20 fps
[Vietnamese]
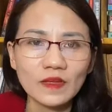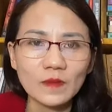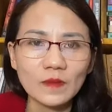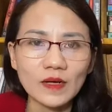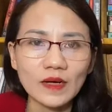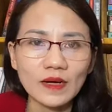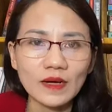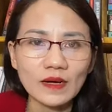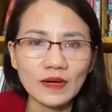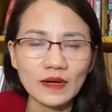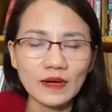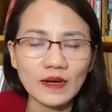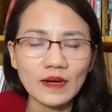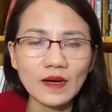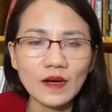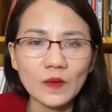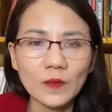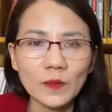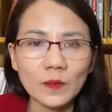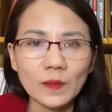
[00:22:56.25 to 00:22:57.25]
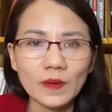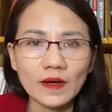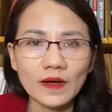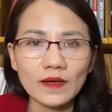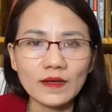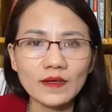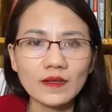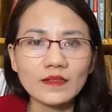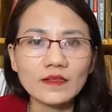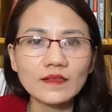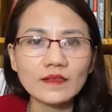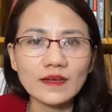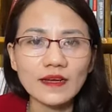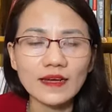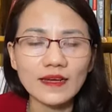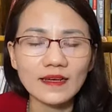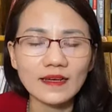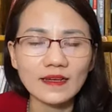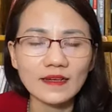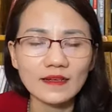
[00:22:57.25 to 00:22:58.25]
nhưng mà hằng đã học cái kiến
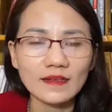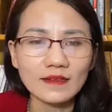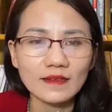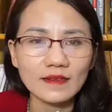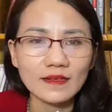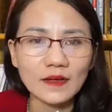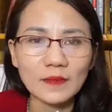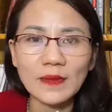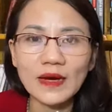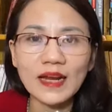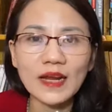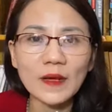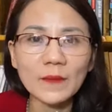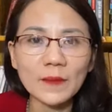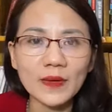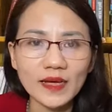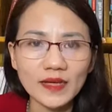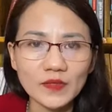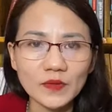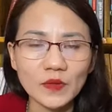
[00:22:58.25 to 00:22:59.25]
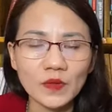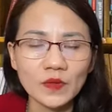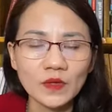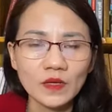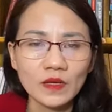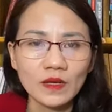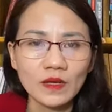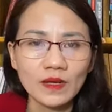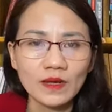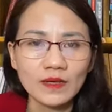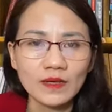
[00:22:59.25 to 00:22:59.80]
thức này à, gần 3 năm nay rồi